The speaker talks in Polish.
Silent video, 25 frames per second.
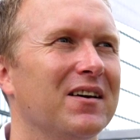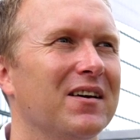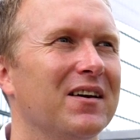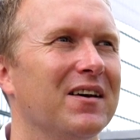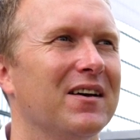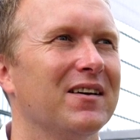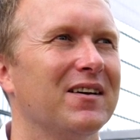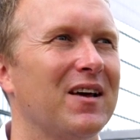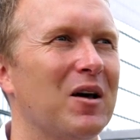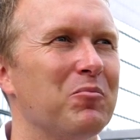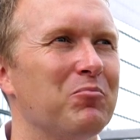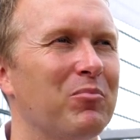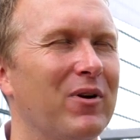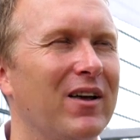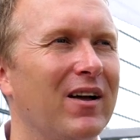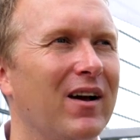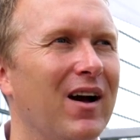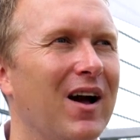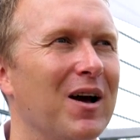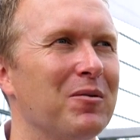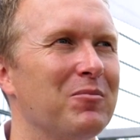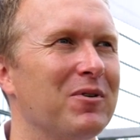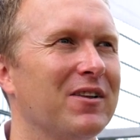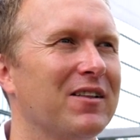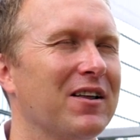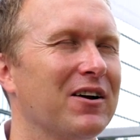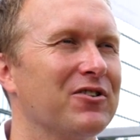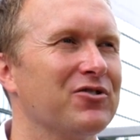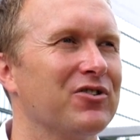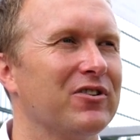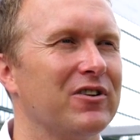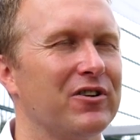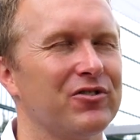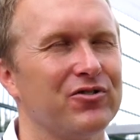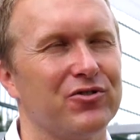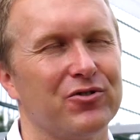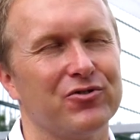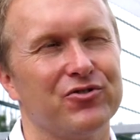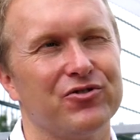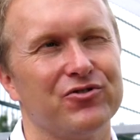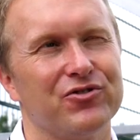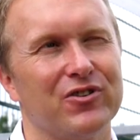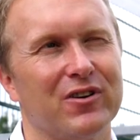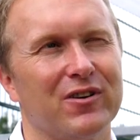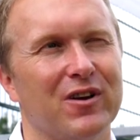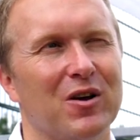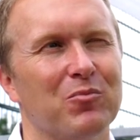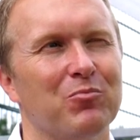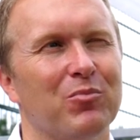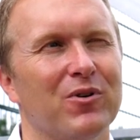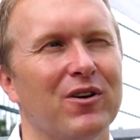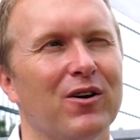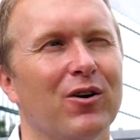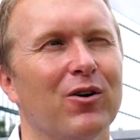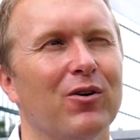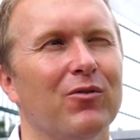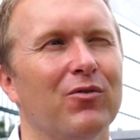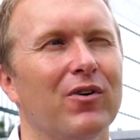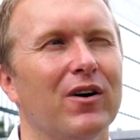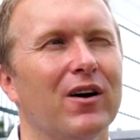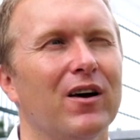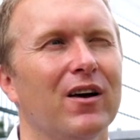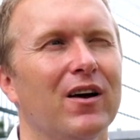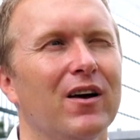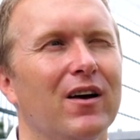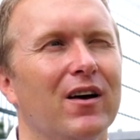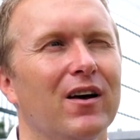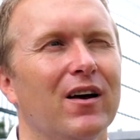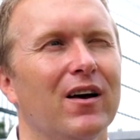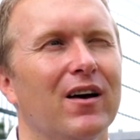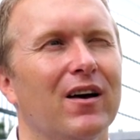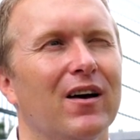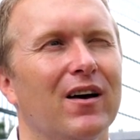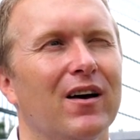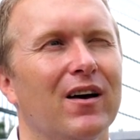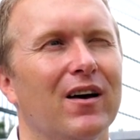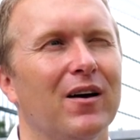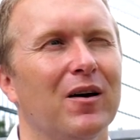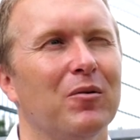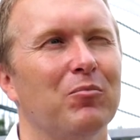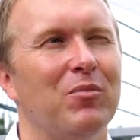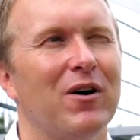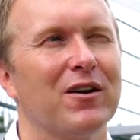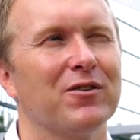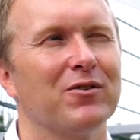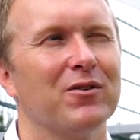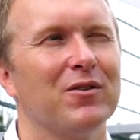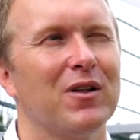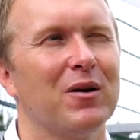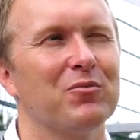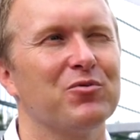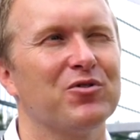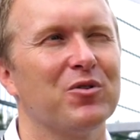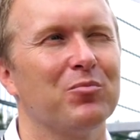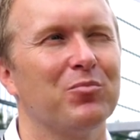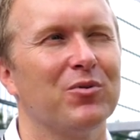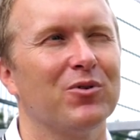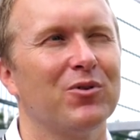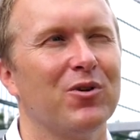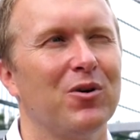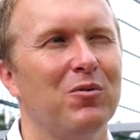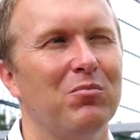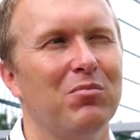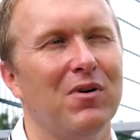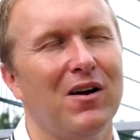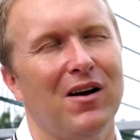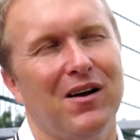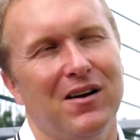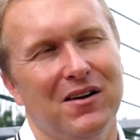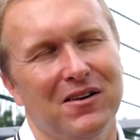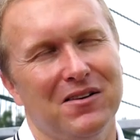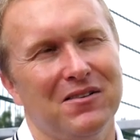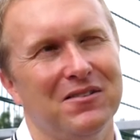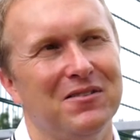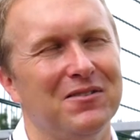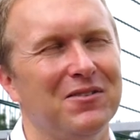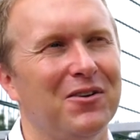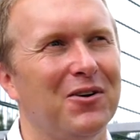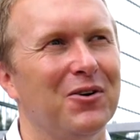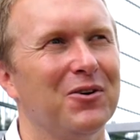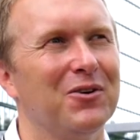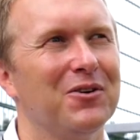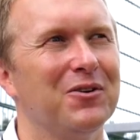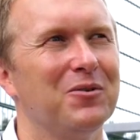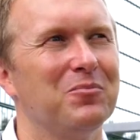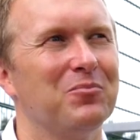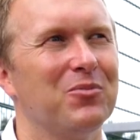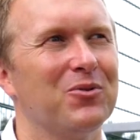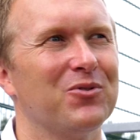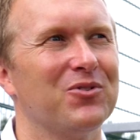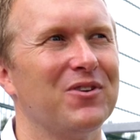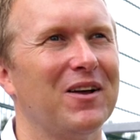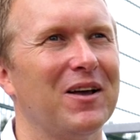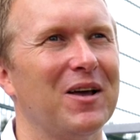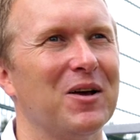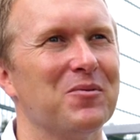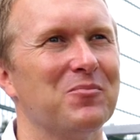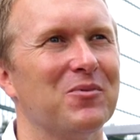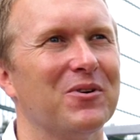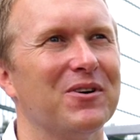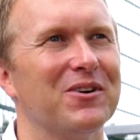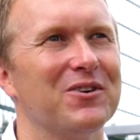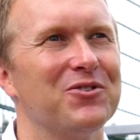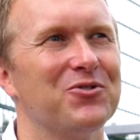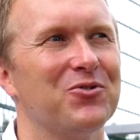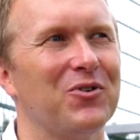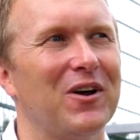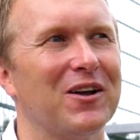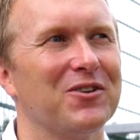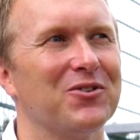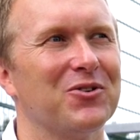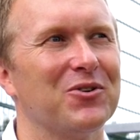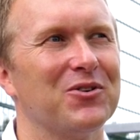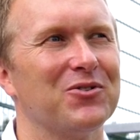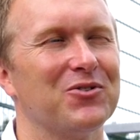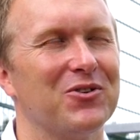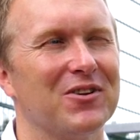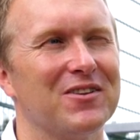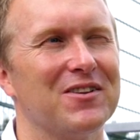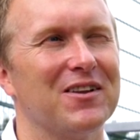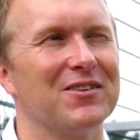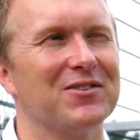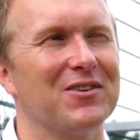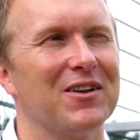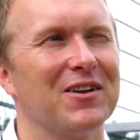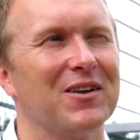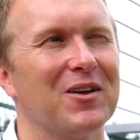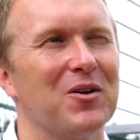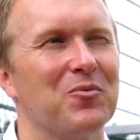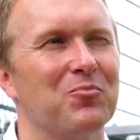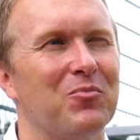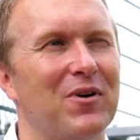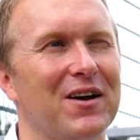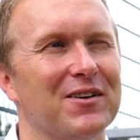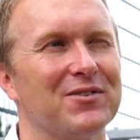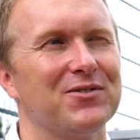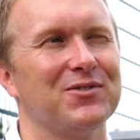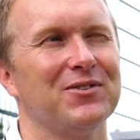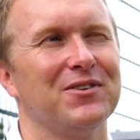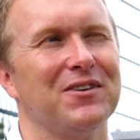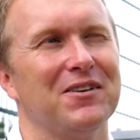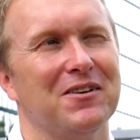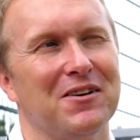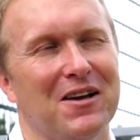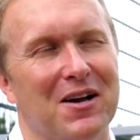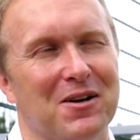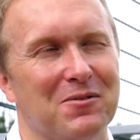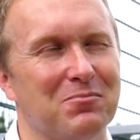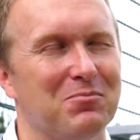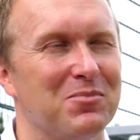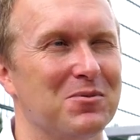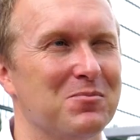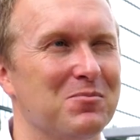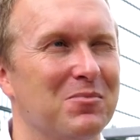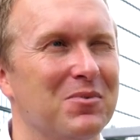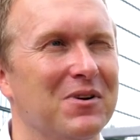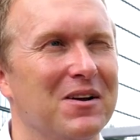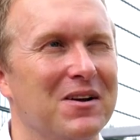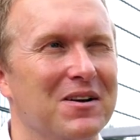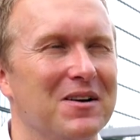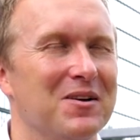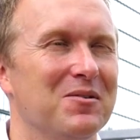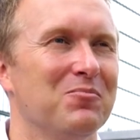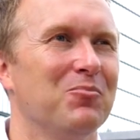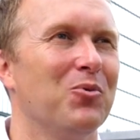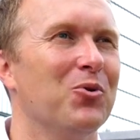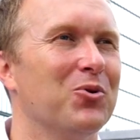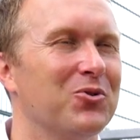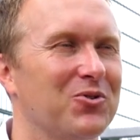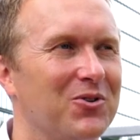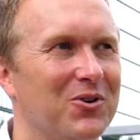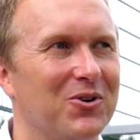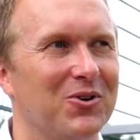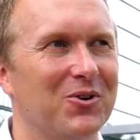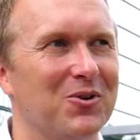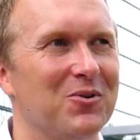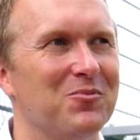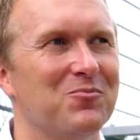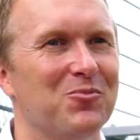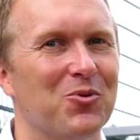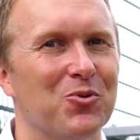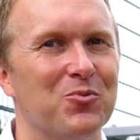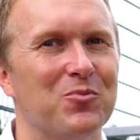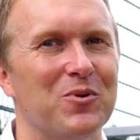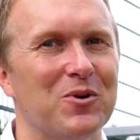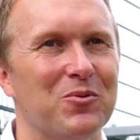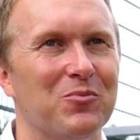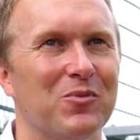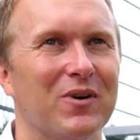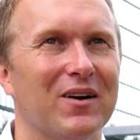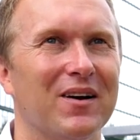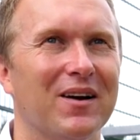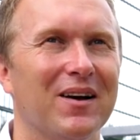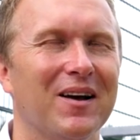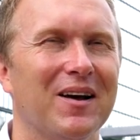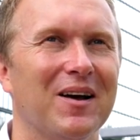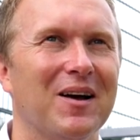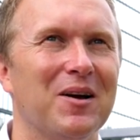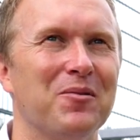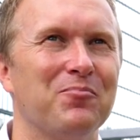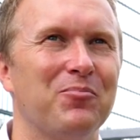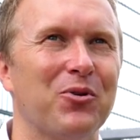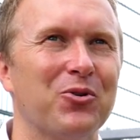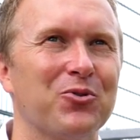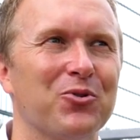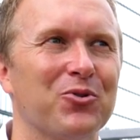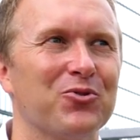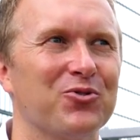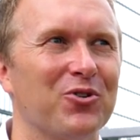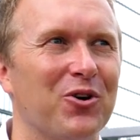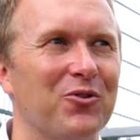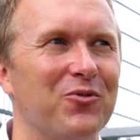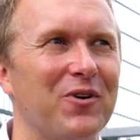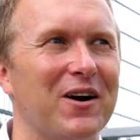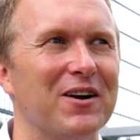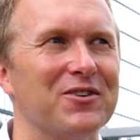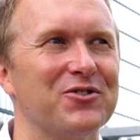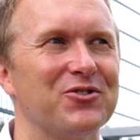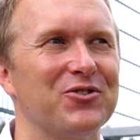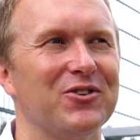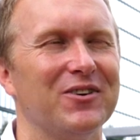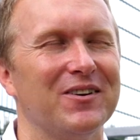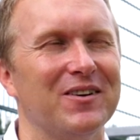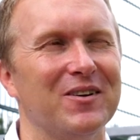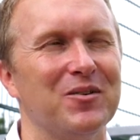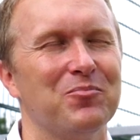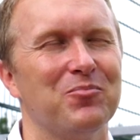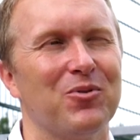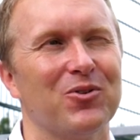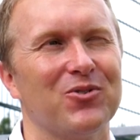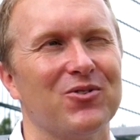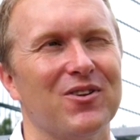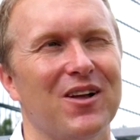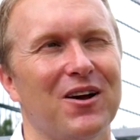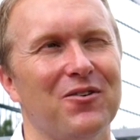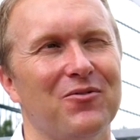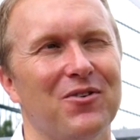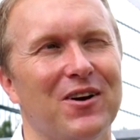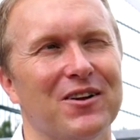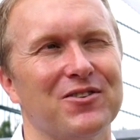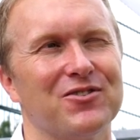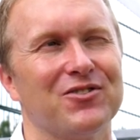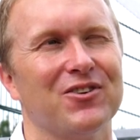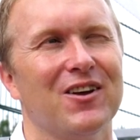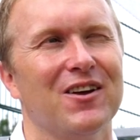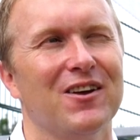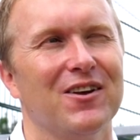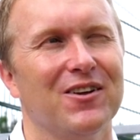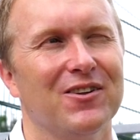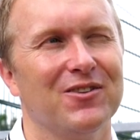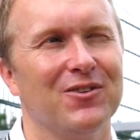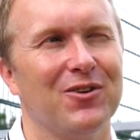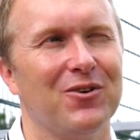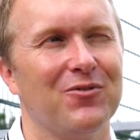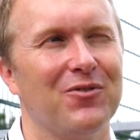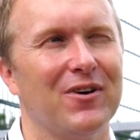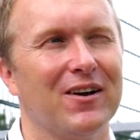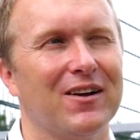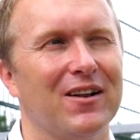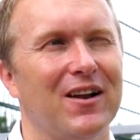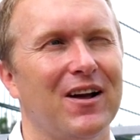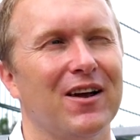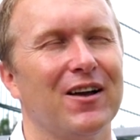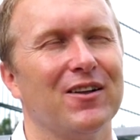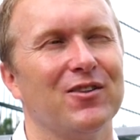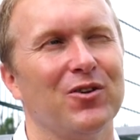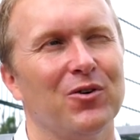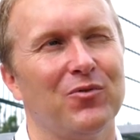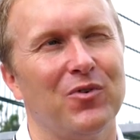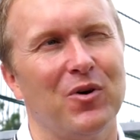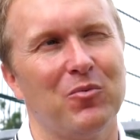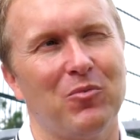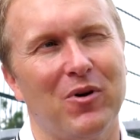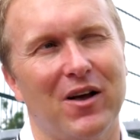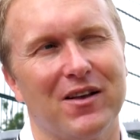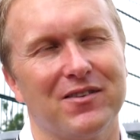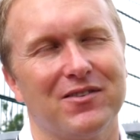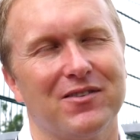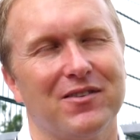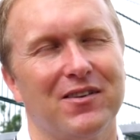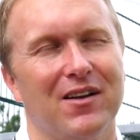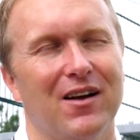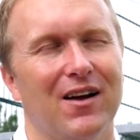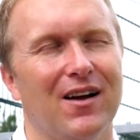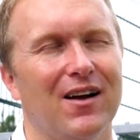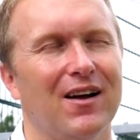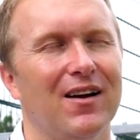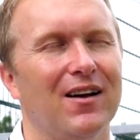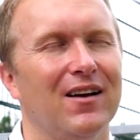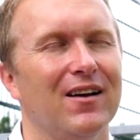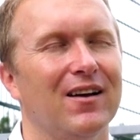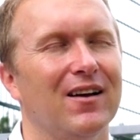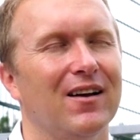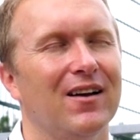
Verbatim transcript: e, kempingami, także też to życie kempingowe e, bardzo nam się podoba. No i poznajemy świat, to jest jedna z takich pasji. Jakbym mógł, to mógłbym podróżować i poznawać nowe kraje, nowe miasta.